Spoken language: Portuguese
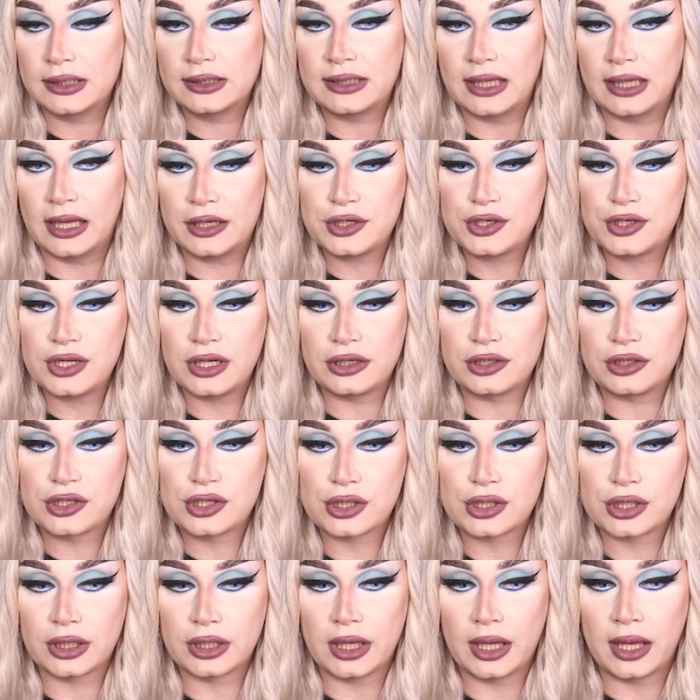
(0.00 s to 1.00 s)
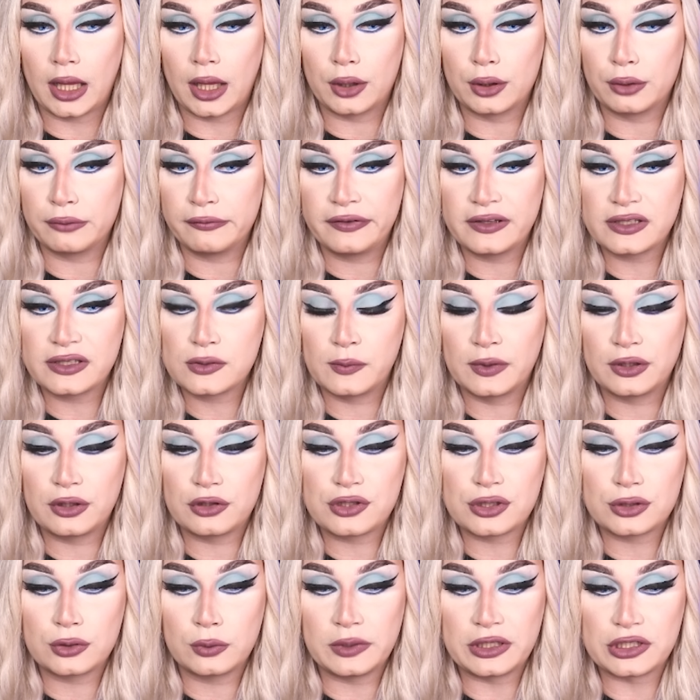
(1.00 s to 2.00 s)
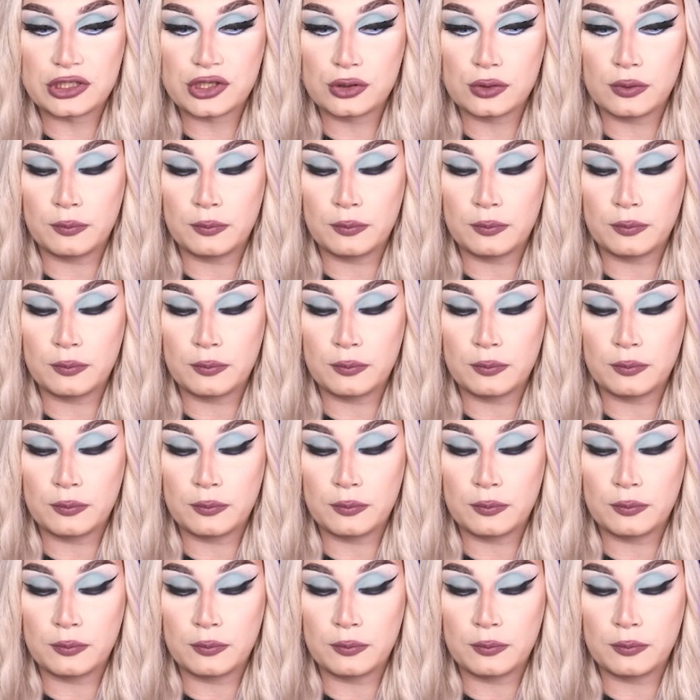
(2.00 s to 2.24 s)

tá, gente? É, eu não fiz um ano de Twitch.